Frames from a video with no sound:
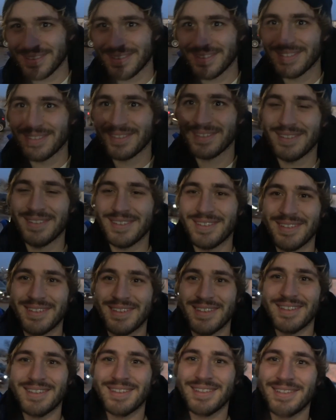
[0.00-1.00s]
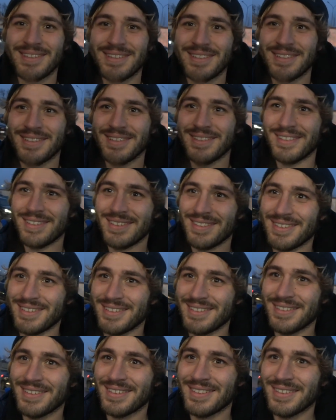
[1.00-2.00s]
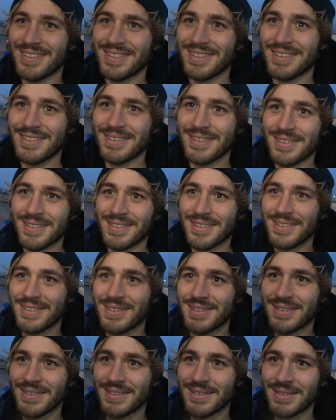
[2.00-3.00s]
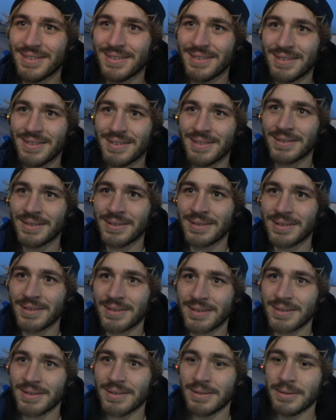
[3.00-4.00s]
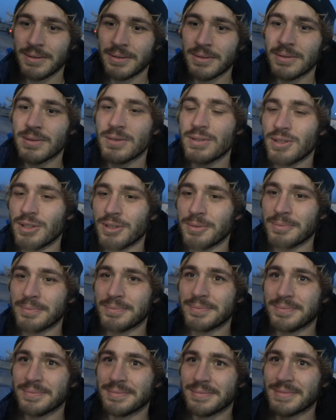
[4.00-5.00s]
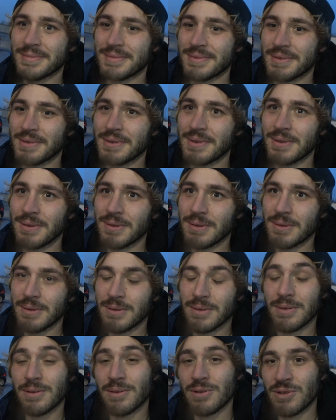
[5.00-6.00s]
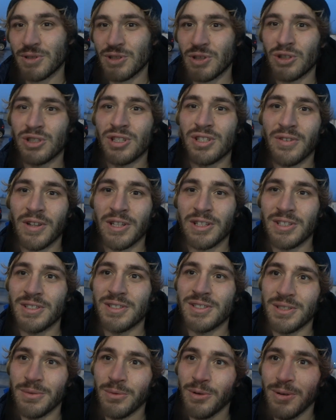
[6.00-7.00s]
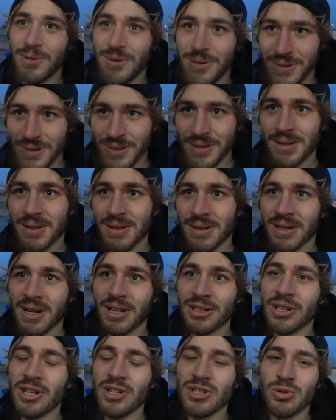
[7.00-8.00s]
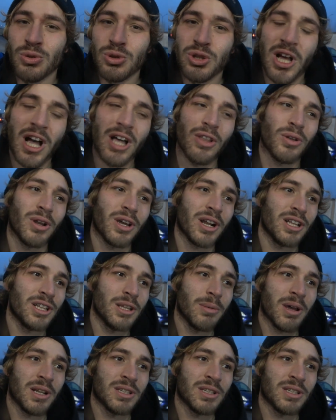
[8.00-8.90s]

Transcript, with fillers: Biffaro, grande partita la sua, soprattutto nel primo tempo, lei ha giocato molto, è stato molto dinamico, sì. soddisfatto di questo risultato? Soddisfattissimo. Grande risultato, una grande